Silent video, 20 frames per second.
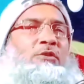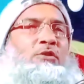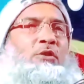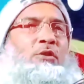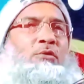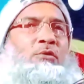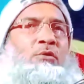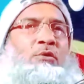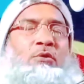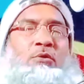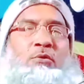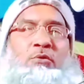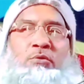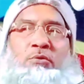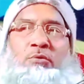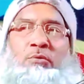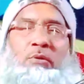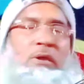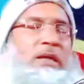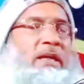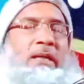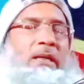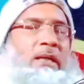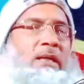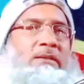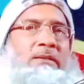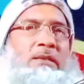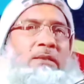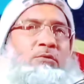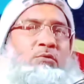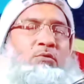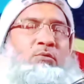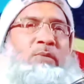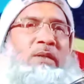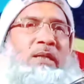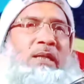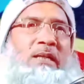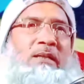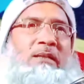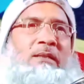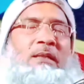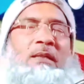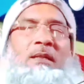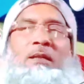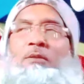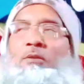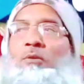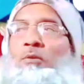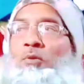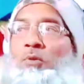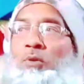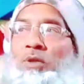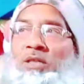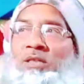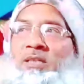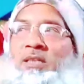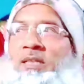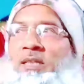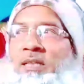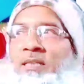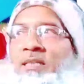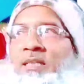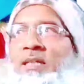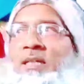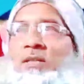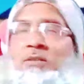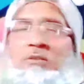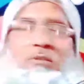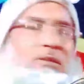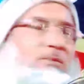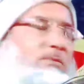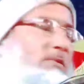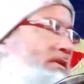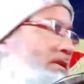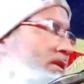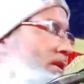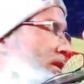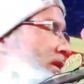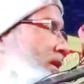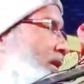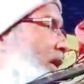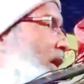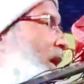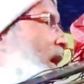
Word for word: তখন রসু হাজরা তোমার লোকেদেরকে জিজ্ঞেস করে বলছেন